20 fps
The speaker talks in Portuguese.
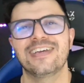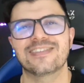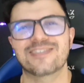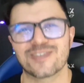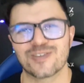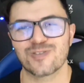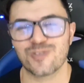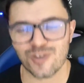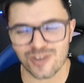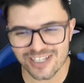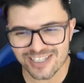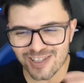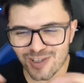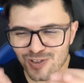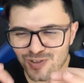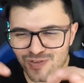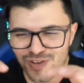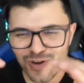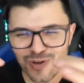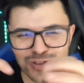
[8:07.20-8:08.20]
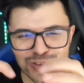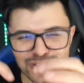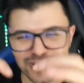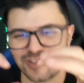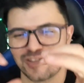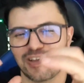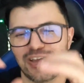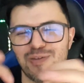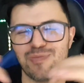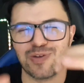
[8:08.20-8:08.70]
nesse jogo, até o
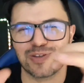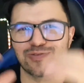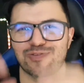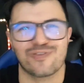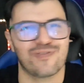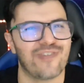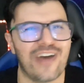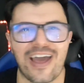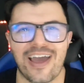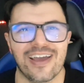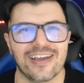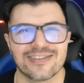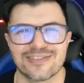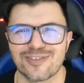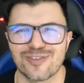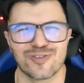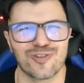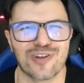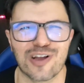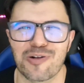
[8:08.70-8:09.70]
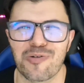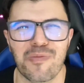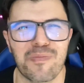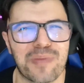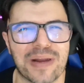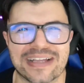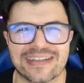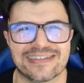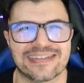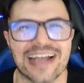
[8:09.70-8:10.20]
velocímetro, velho. Esse jogo é
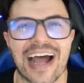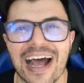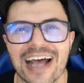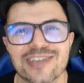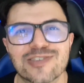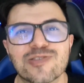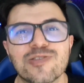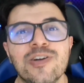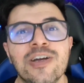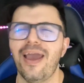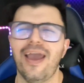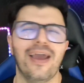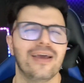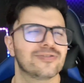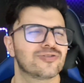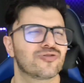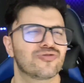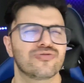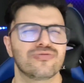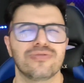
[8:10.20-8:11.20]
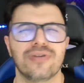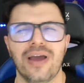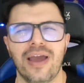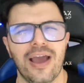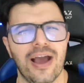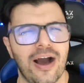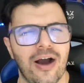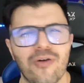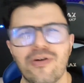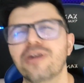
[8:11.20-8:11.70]
completaço, é
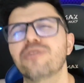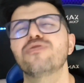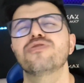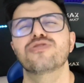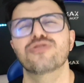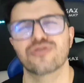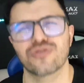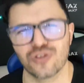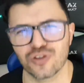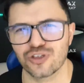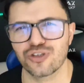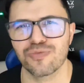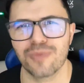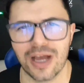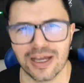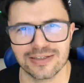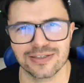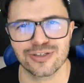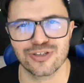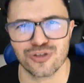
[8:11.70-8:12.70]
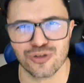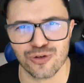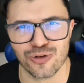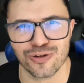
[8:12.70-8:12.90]
surreal, é gostoso demais esse